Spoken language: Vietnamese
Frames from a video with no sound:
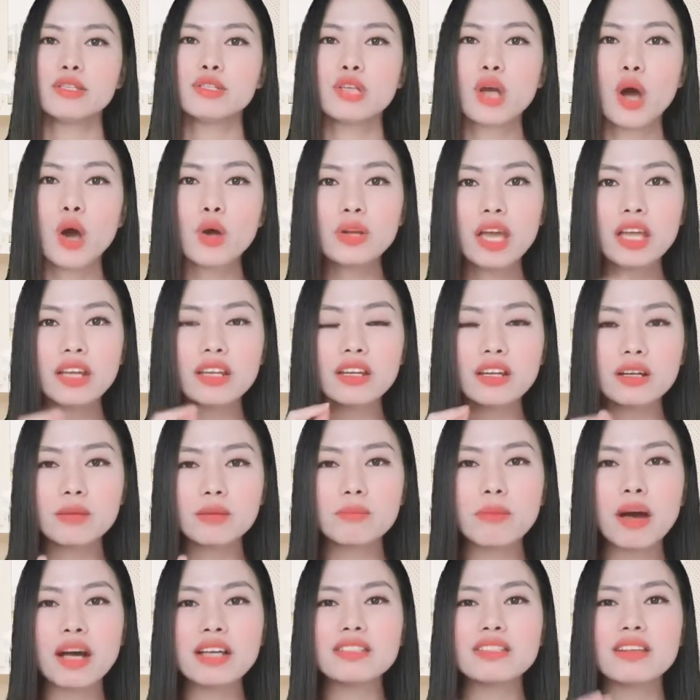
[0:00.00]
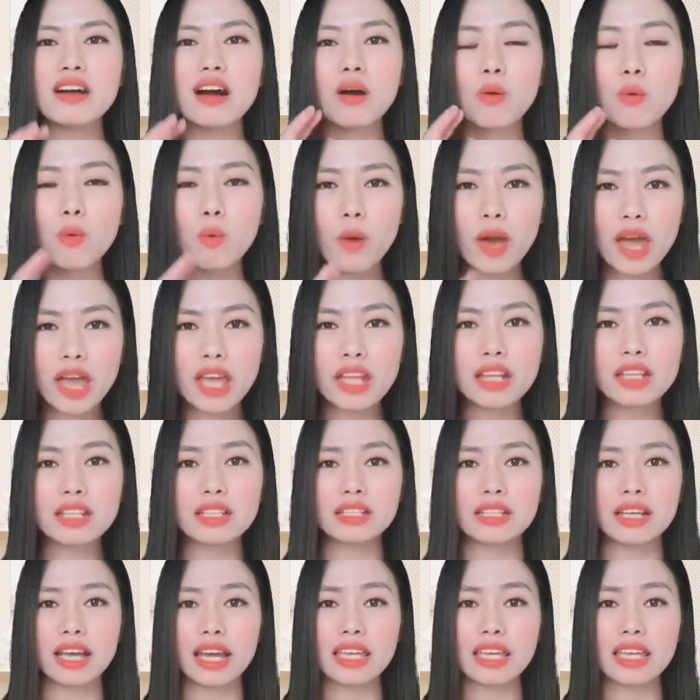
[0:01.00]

cho nên đừng bao giờ quên